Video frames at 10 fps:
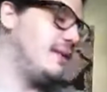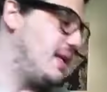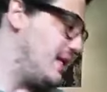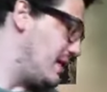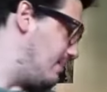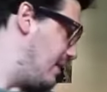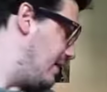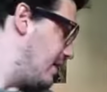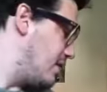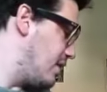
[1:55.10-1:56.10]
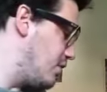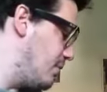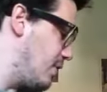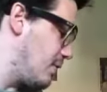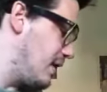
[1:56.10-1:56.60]
magliette appena
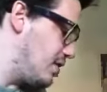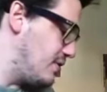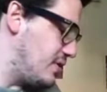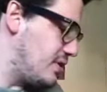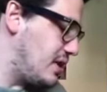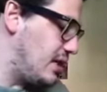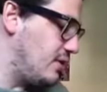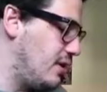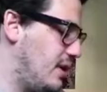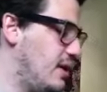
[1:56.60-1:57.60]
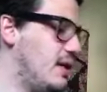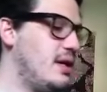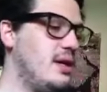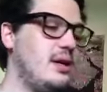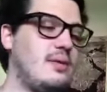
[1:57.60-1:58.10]
recupero quella dove sono stato.
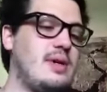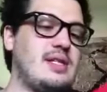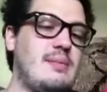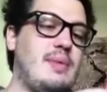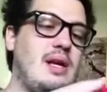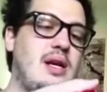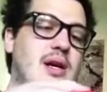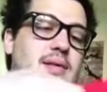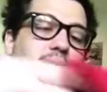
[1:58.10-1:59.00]
Questa bella,